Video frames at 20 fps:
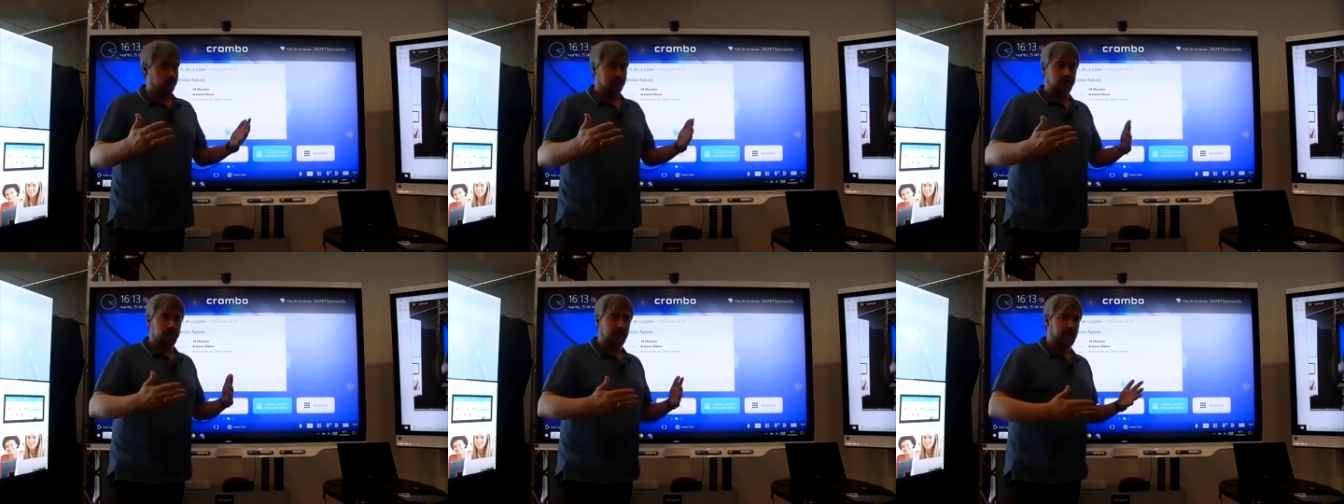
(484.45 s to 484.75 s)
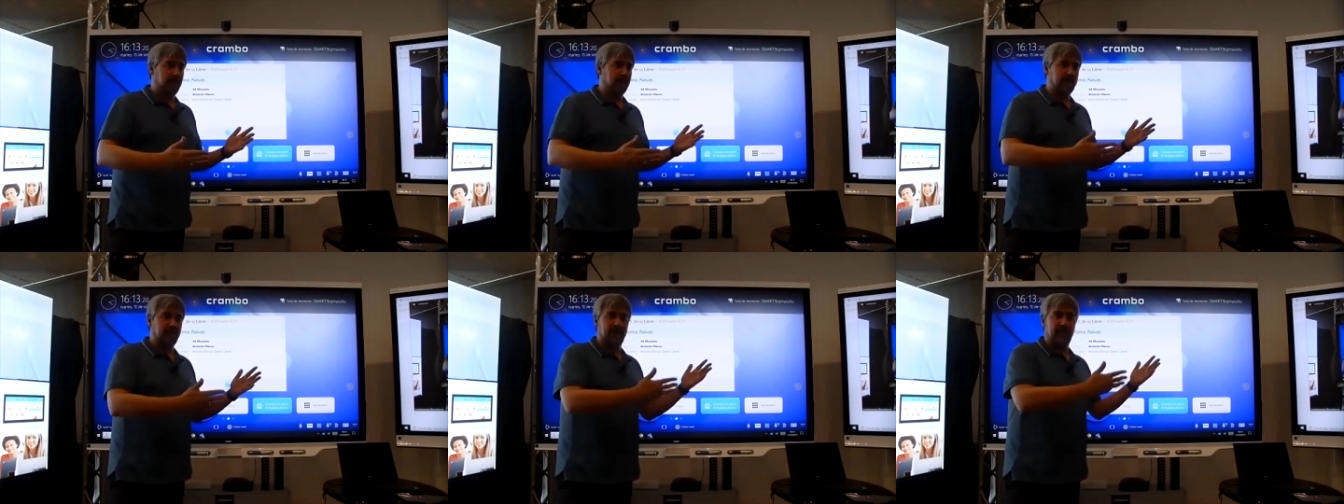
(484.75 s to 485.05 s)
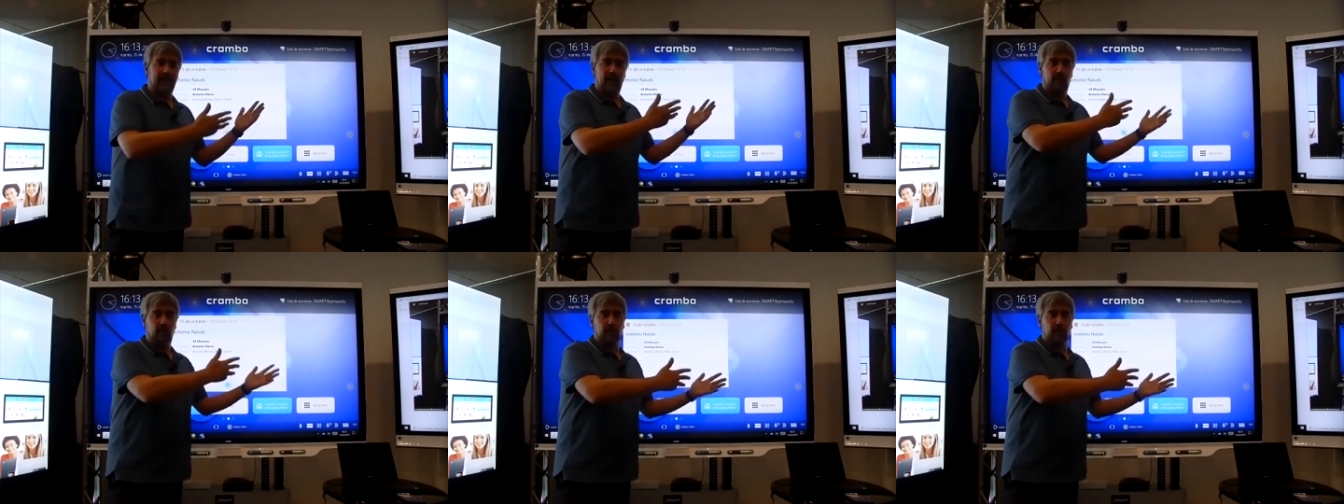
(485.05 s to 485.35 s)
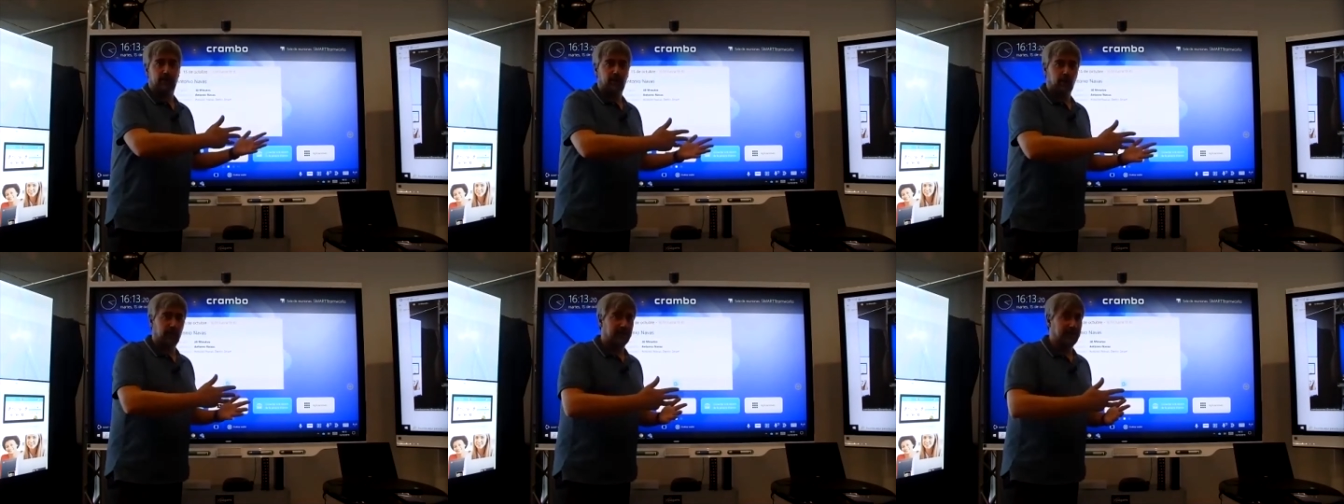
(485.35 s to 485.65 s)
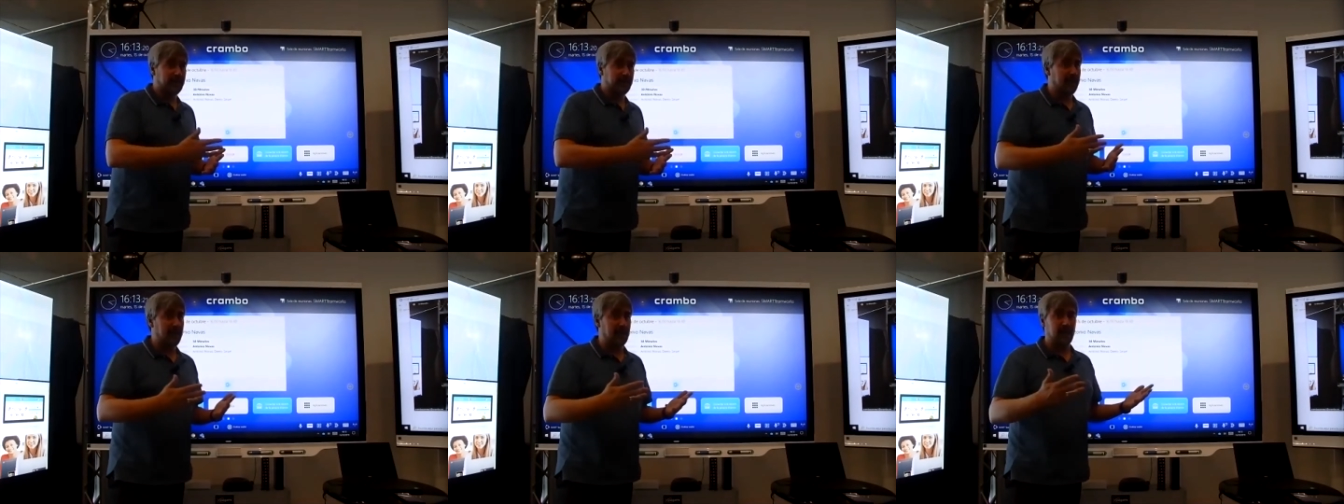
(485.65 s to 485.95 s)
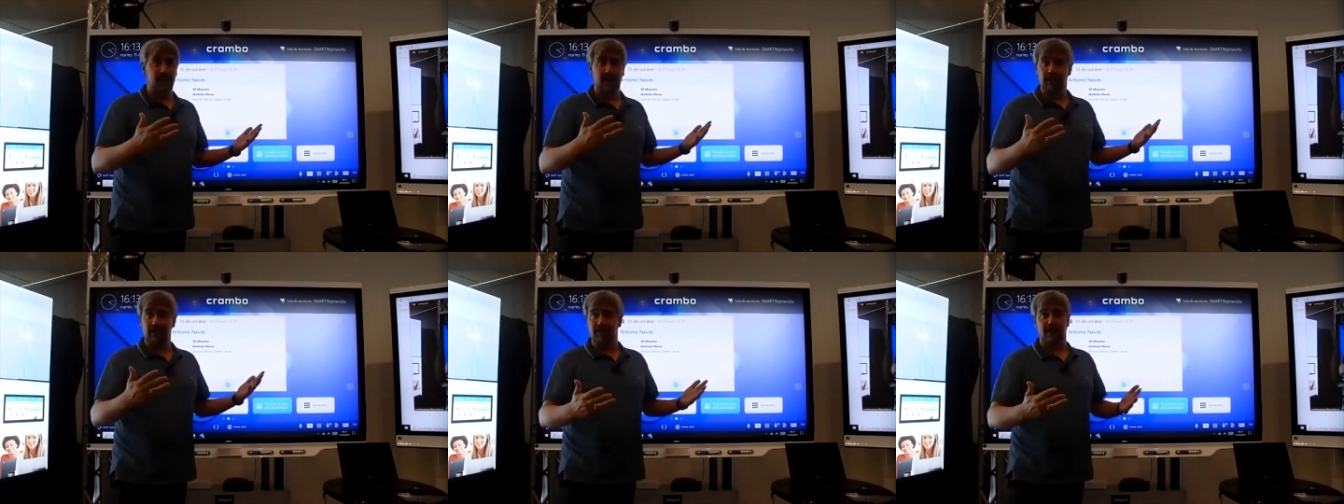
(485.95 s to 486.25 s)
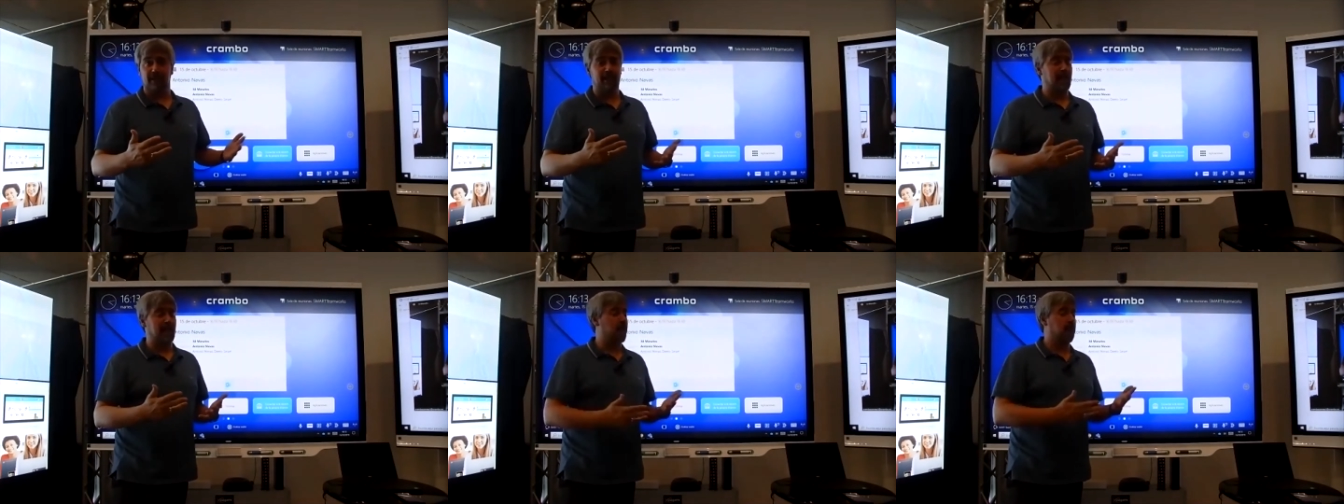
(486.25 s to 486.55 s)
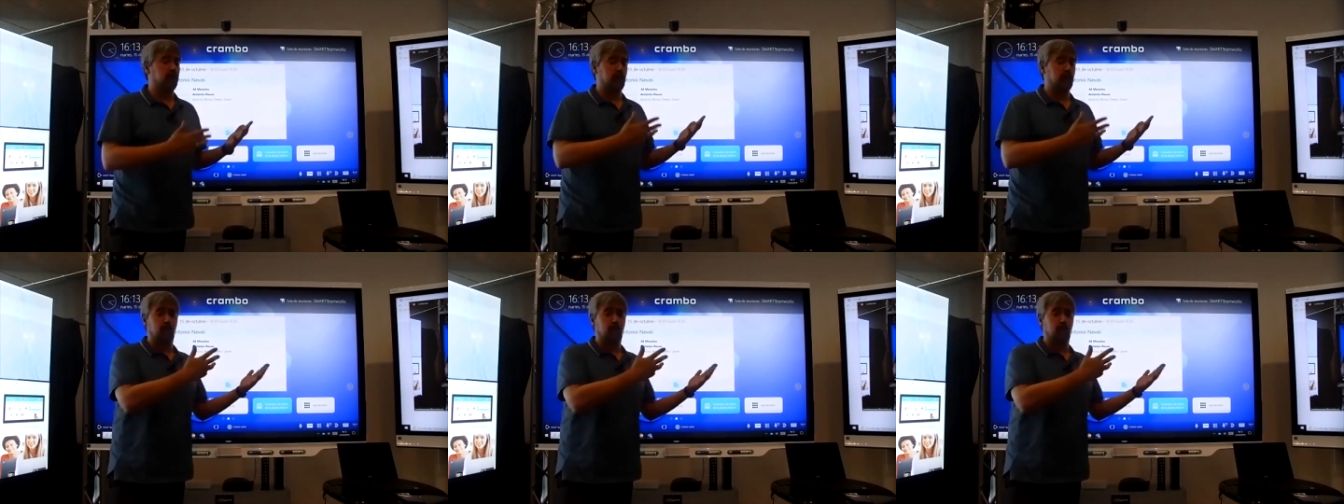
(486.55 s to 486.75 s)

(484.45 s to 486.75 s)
enseñar nuestro Excel, enseñar nuestro